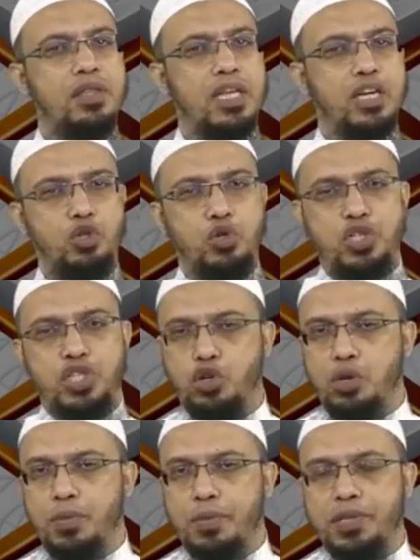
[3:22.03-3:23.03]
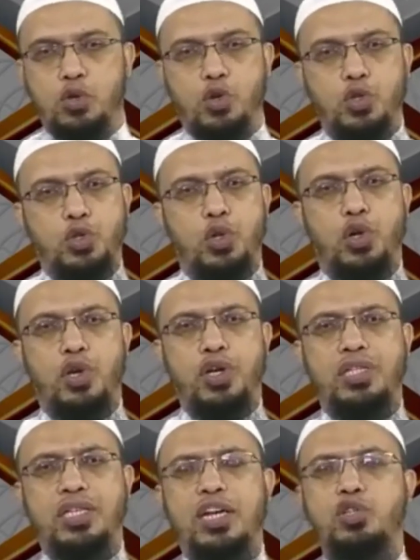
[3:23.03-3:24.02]
তার জন্য যেরকম আমাদের কষ্ট
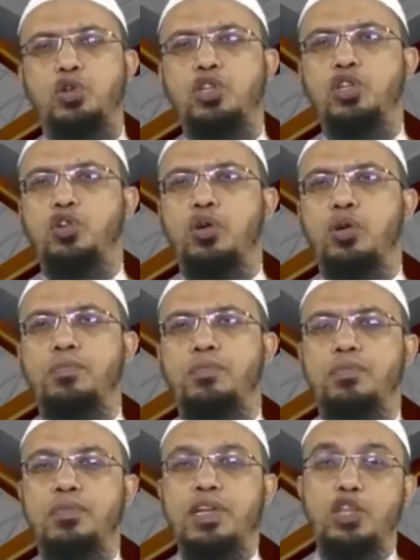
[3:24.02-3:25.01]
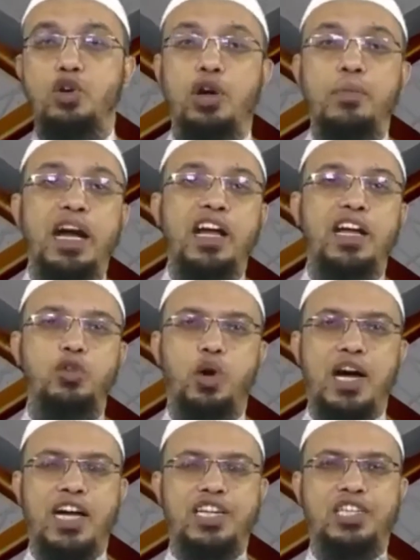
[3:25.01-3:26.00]
হয় তার জন্য যেরকম হৃদয় ভাঙা
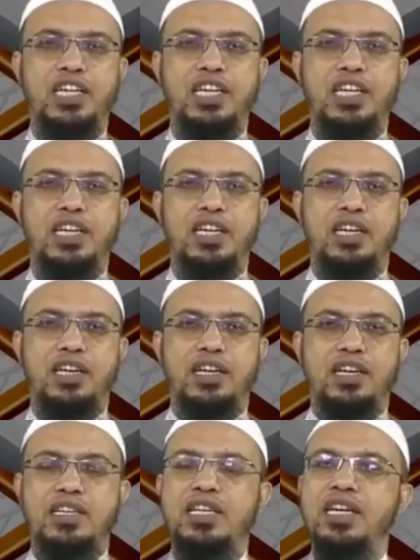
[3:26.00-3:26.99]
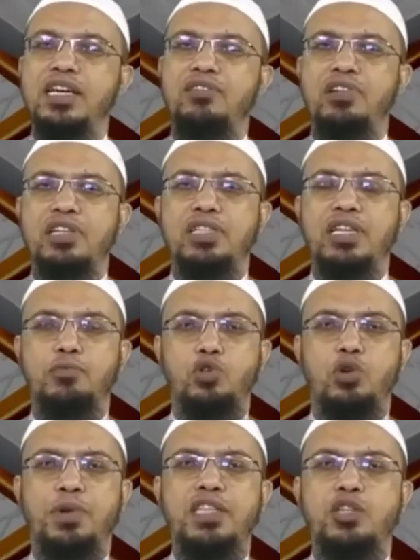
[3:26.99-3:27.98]
দোয়া আসে ঠিক ফিলিস্তিনি
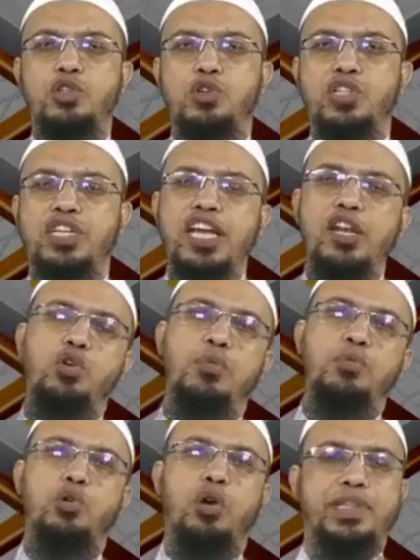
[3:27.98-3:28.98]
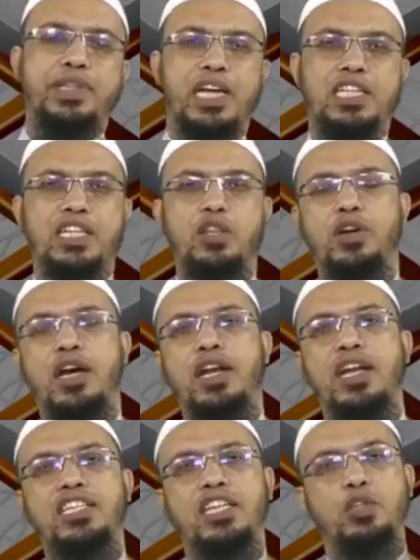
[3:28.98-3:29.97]
মুসলমানদের জন্য সেই রকম দোয়া আমাদের আসা দরকার
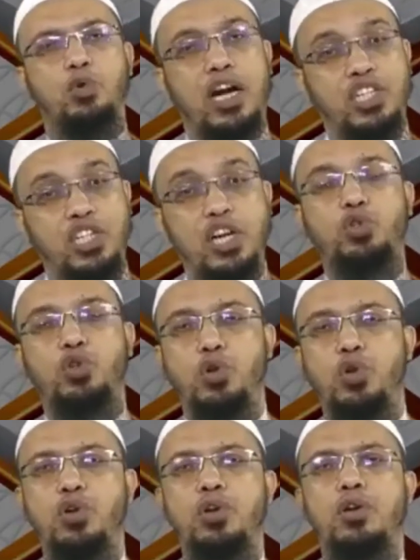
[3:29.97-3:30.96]
আর সেই দোয়া আসার জন্য